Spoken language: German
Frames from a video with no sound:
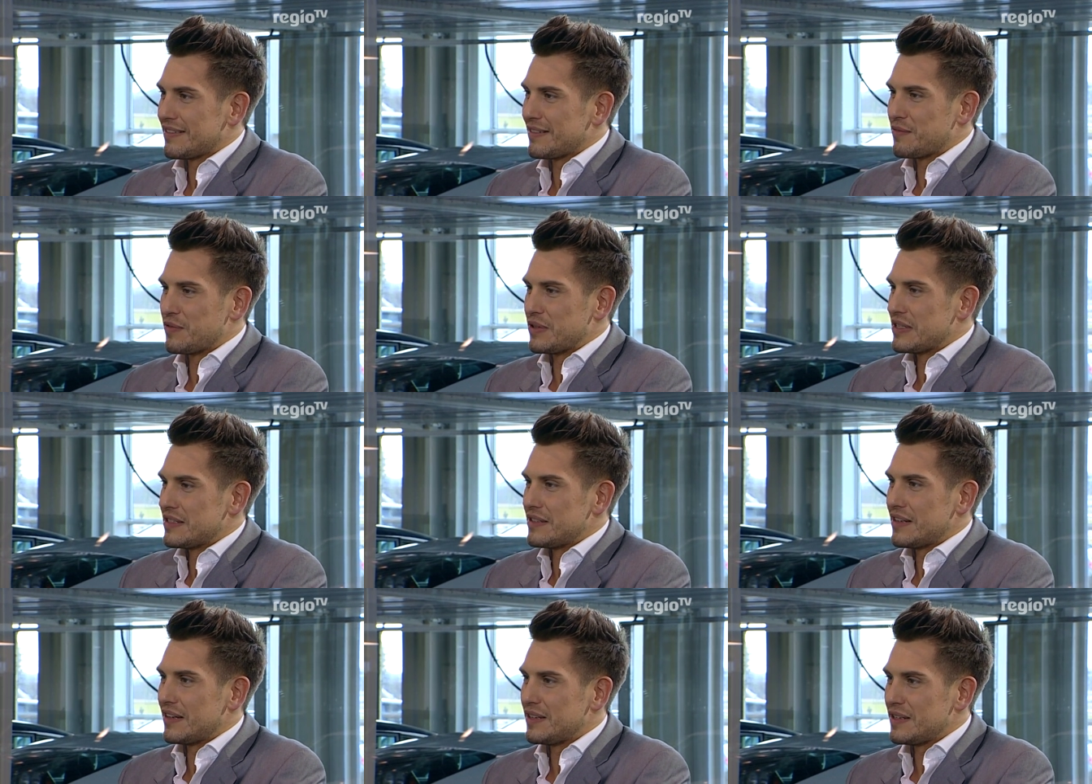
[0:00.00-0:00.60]
Wie
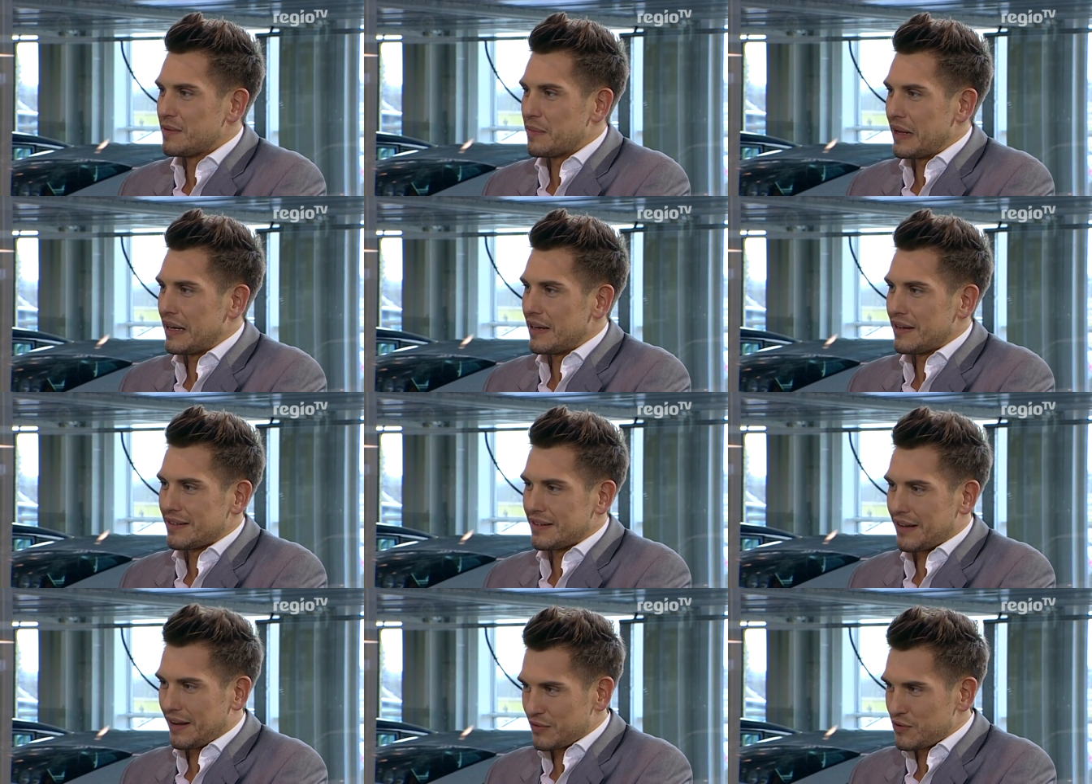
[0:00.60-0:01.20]
sind denn die
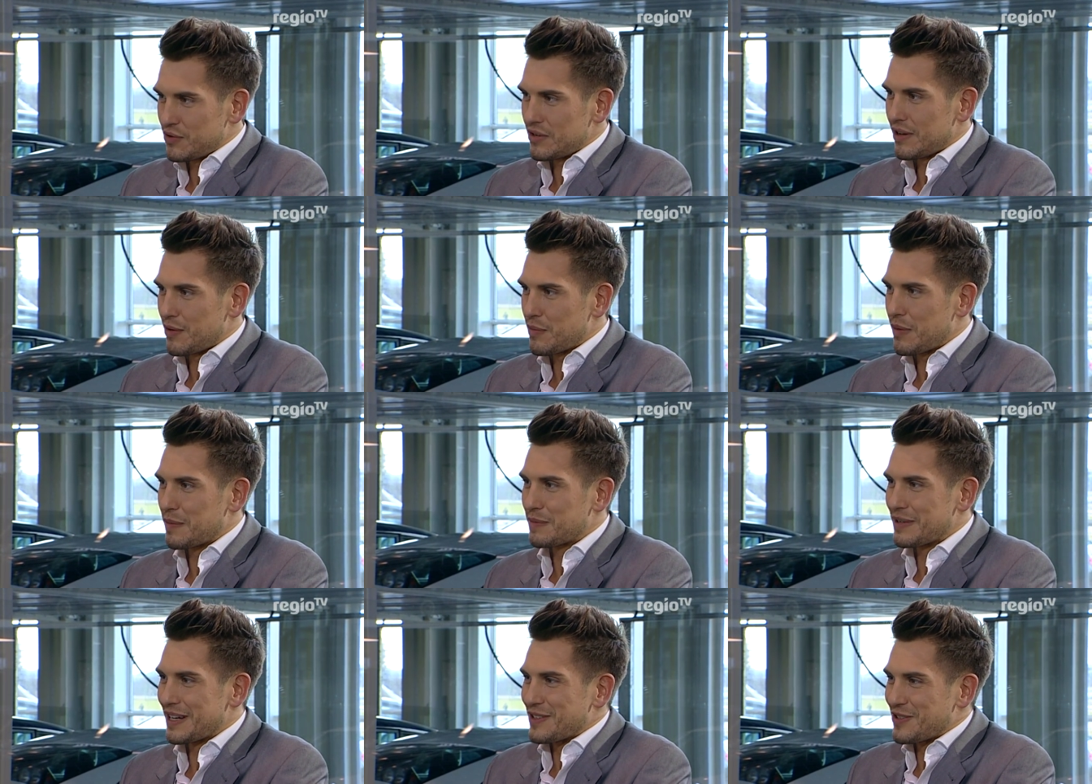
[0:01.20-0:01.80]
Männer? Darfst du da
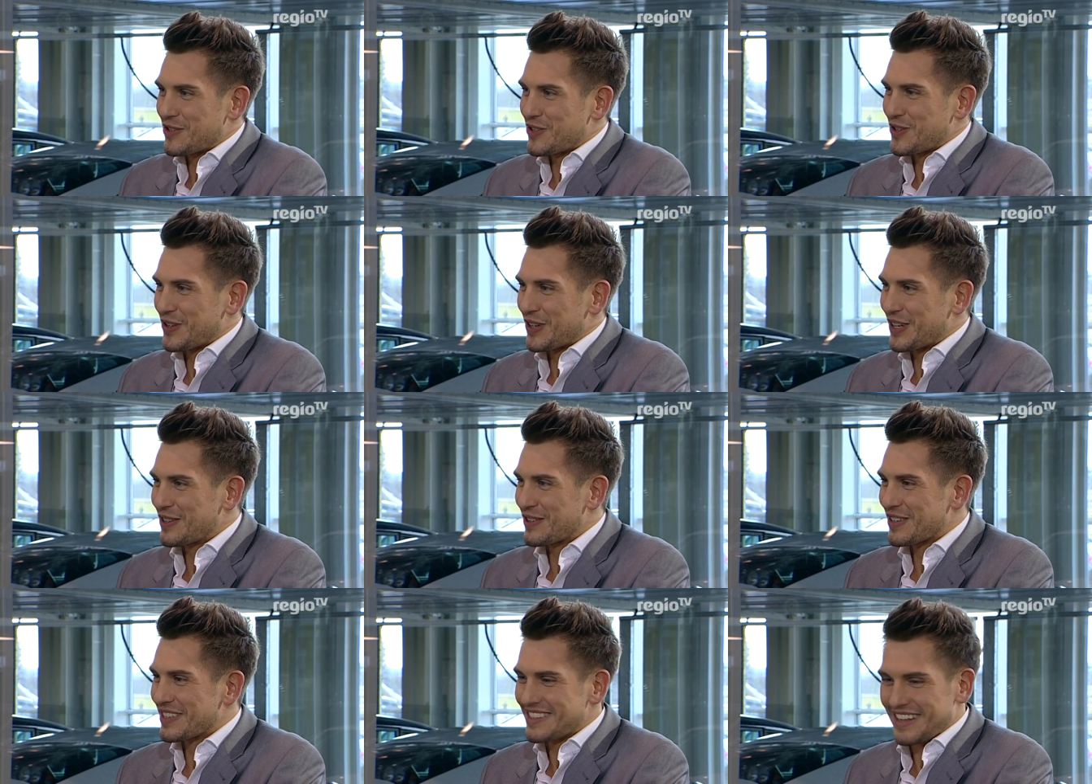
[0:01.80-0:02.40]
überhaupt an das
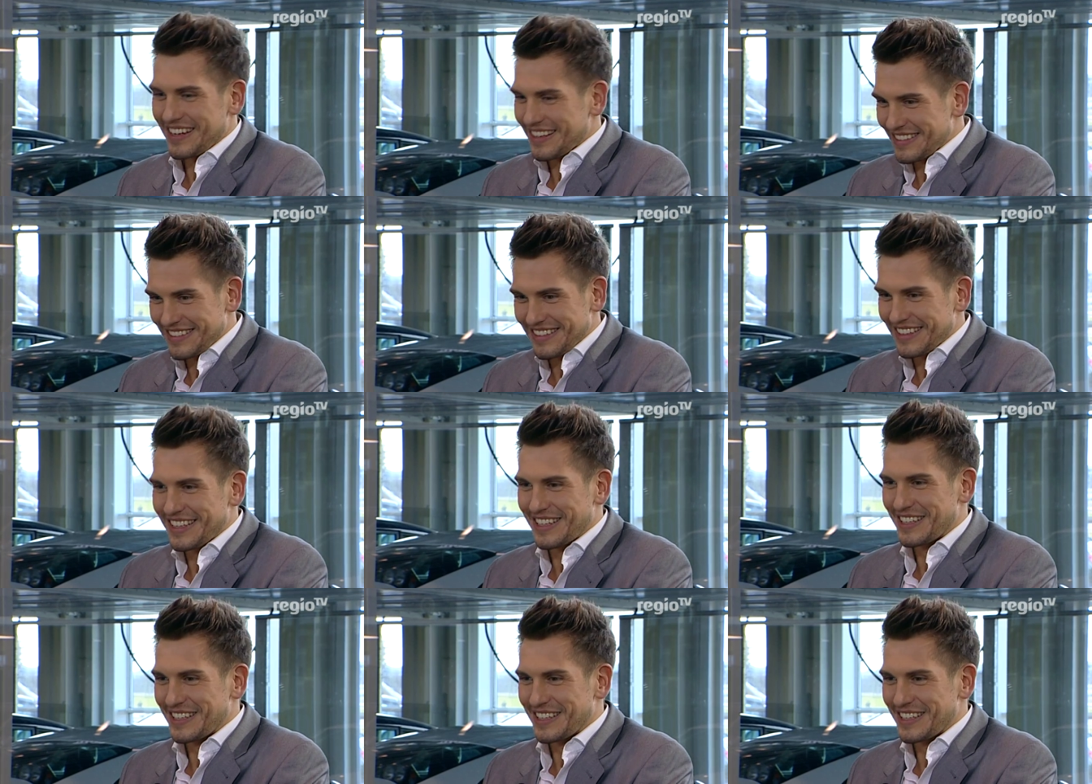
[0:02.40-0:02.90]
Steuer oder sagen die,